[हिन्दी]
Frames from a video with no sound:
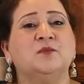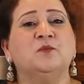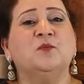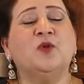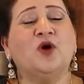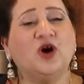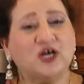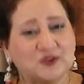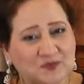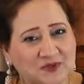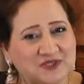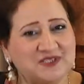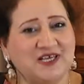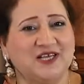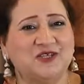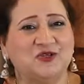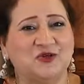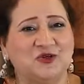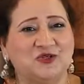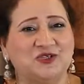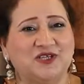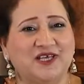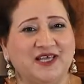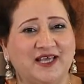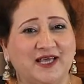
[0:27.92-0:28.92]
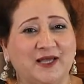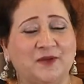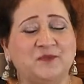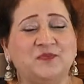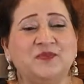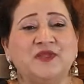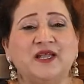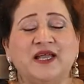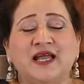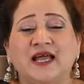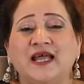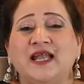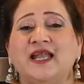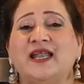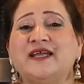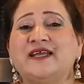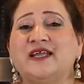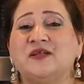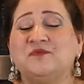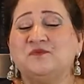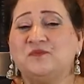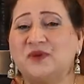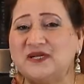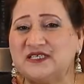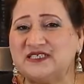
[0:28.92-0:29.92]
बहुत पसंद होते हैं
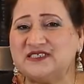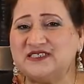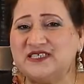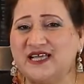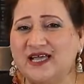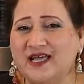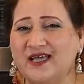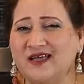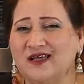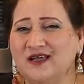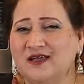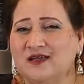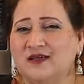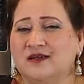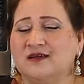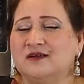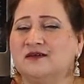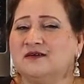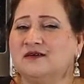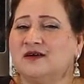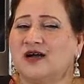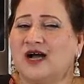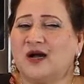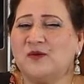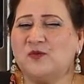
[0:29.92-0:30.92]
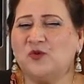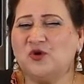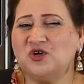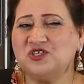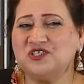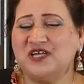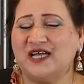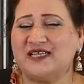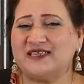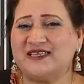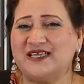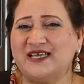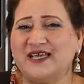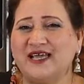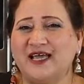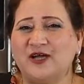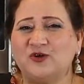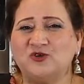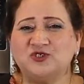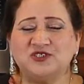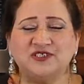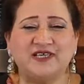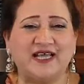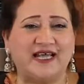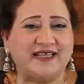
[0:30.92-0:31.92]
लेकिन बच्चे खामोश रहते हैं
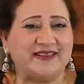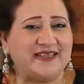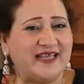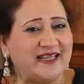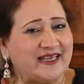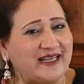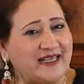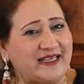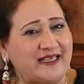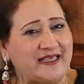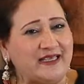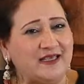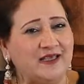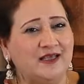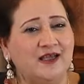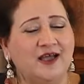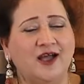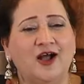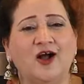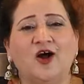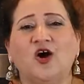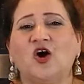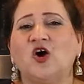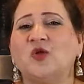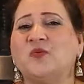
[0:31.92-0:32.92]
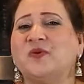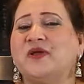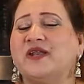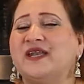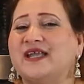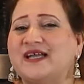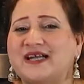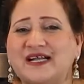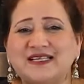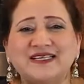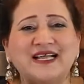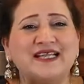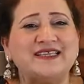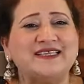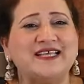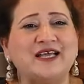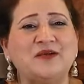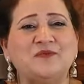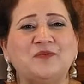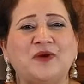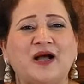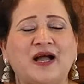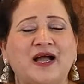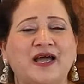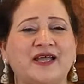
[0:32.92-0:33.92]
कुछ कहते नहीं और फिर निकल जाते
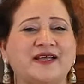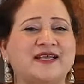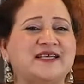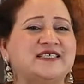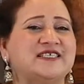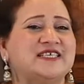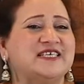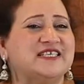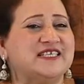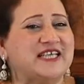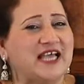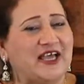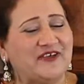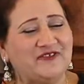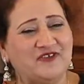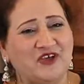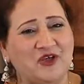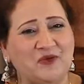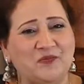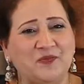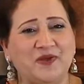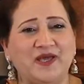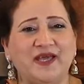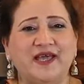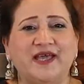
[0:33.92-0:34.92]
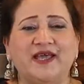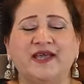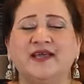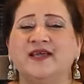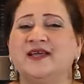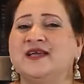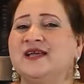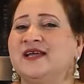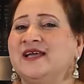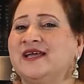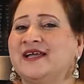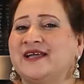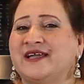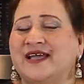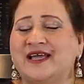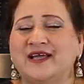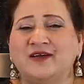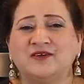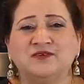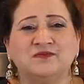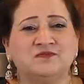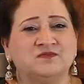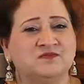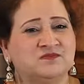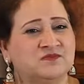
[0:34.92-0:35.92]
हैं बाहर किसी कैफ़े पे के
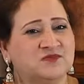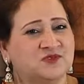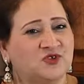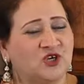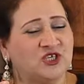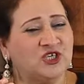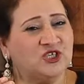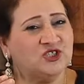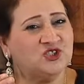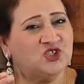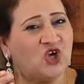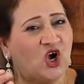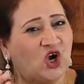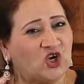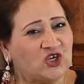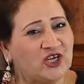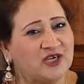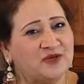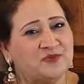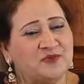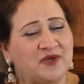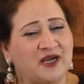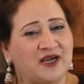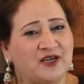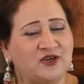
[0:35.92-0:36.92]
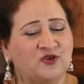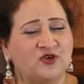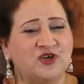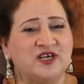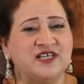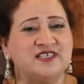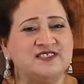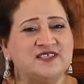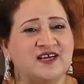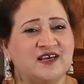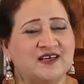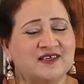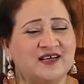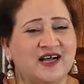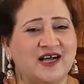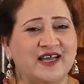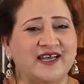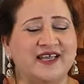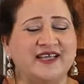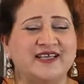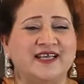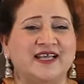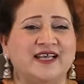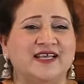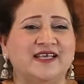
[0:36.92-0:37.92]
कोई चॉकलेट का कोई डिज़र्ट
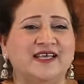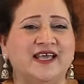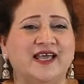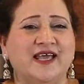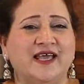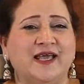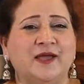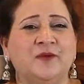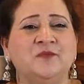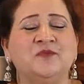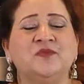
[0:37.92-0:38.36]
खाने के लिए